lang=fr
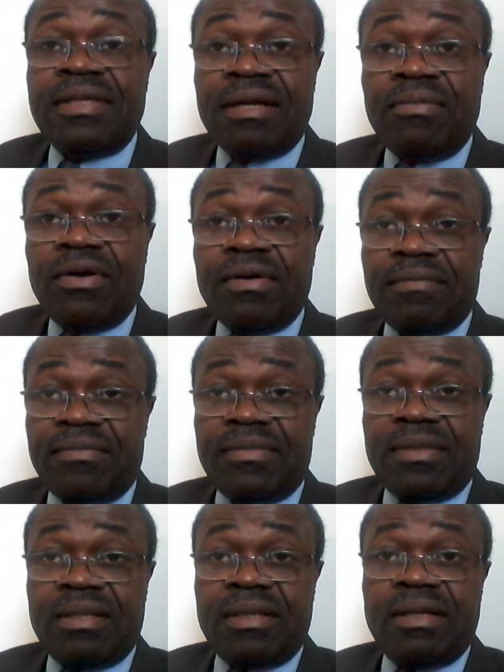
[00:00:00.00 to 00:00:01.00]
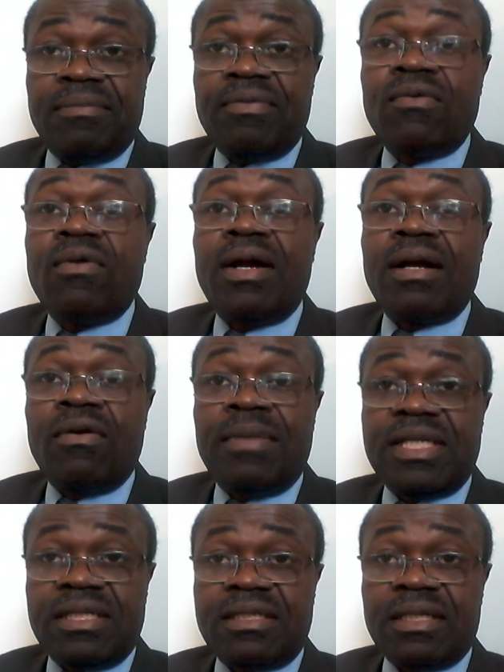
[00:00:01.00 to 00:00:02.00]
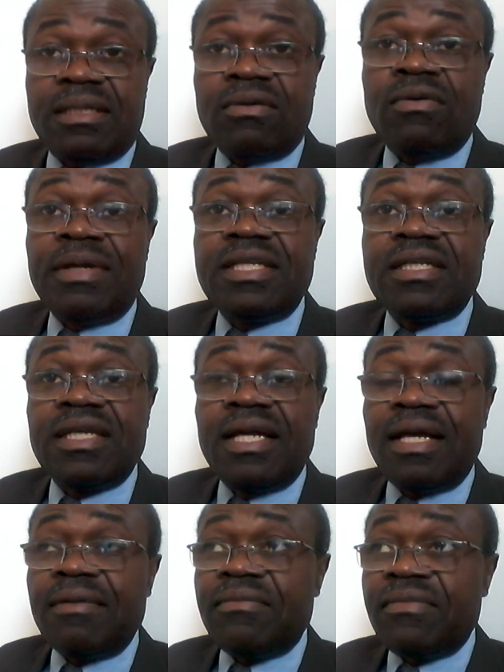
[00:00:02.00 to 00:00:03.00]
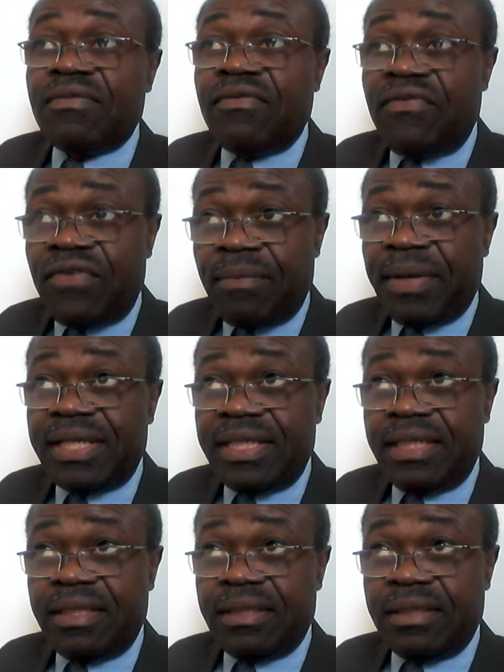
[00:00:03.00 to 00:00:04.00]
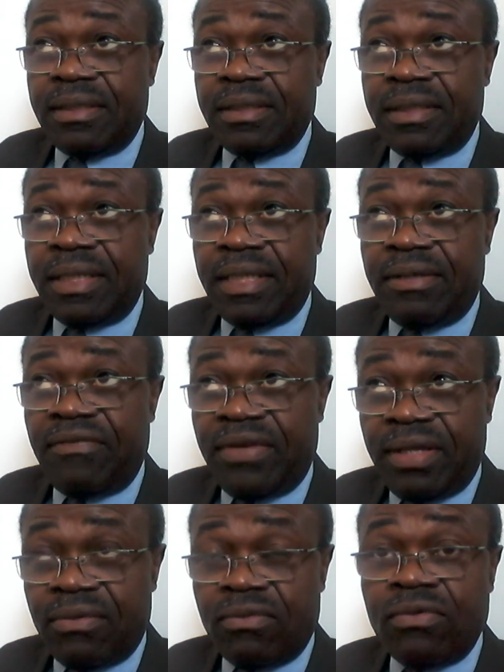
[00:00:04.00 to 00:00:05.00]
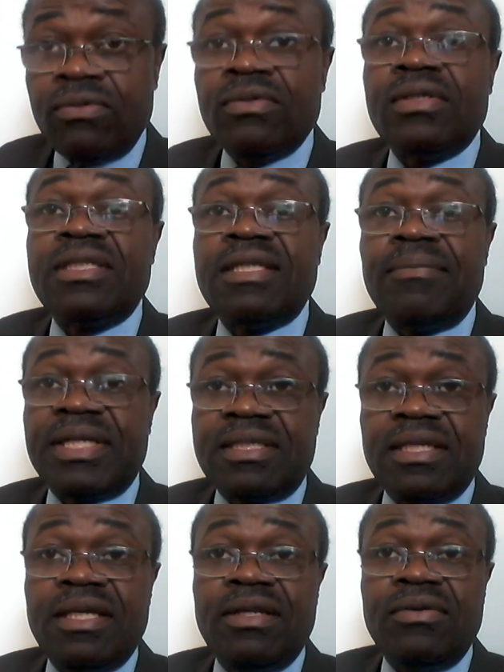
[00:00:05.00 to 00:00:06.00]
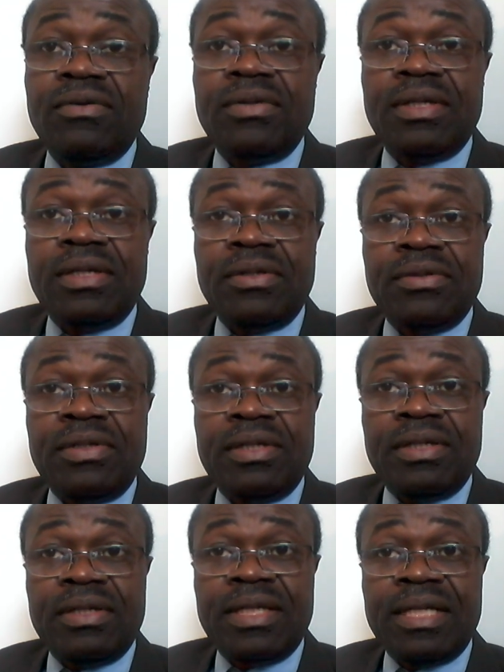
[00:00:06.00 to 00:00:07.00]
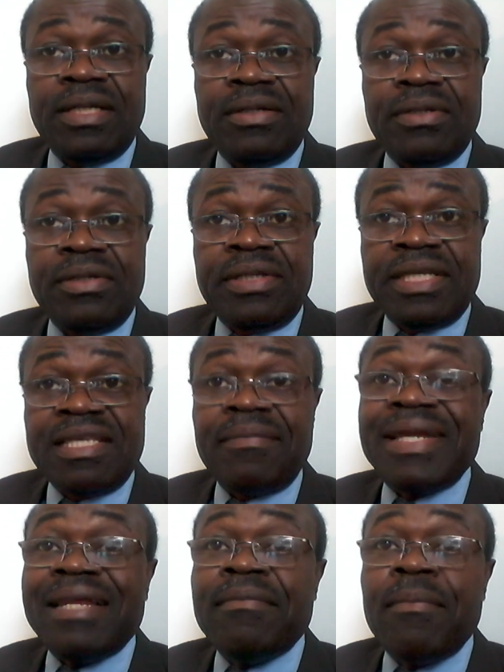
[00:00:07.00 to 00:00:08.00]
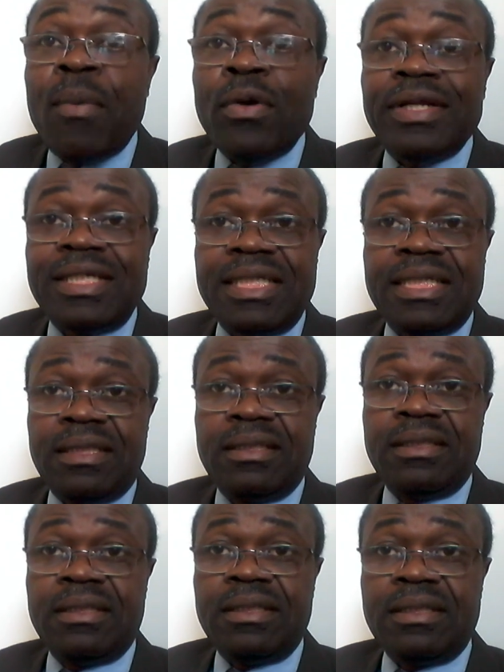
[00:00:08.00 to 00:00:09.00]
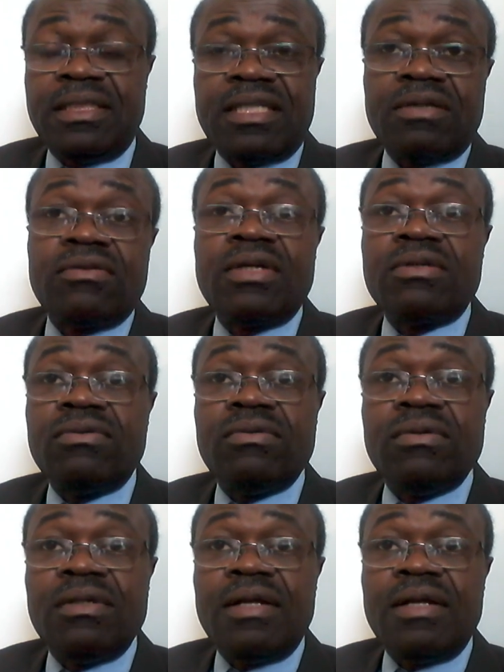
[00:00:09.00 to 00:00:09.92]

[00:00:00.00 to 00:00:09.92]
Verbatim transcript: D'abord, euh, pourquoi Goma Gomatete fait partie des villes où s'est passé le, le deuxième crime politique de Sassou Nguesso.